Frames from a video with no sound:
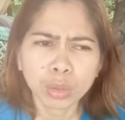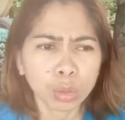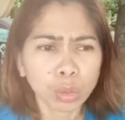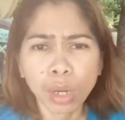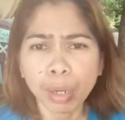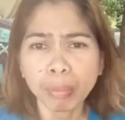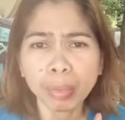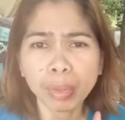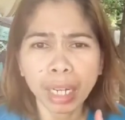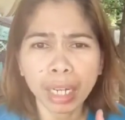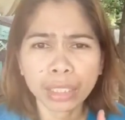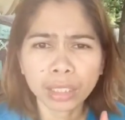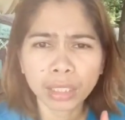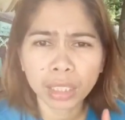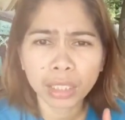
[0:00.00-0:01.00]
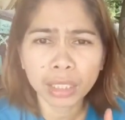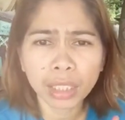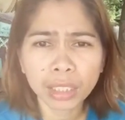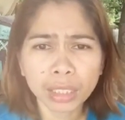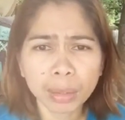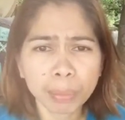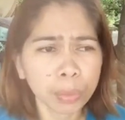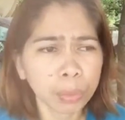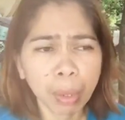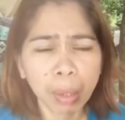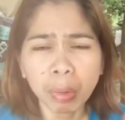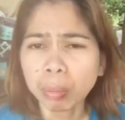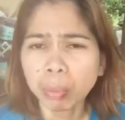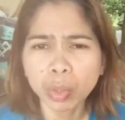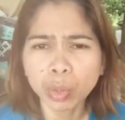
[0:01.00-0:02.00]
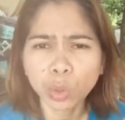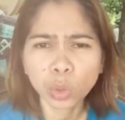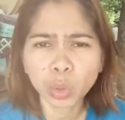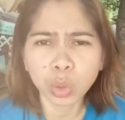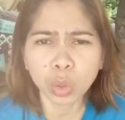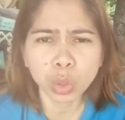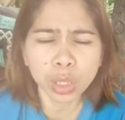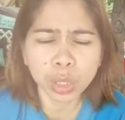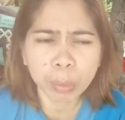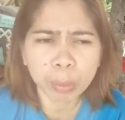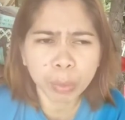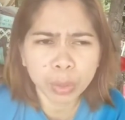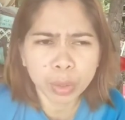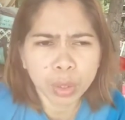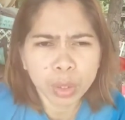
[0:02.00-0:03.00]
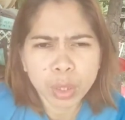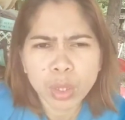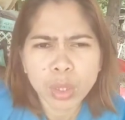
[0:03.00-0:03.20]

through ambulance kasi hindi po, bawal po ang sundo sa airport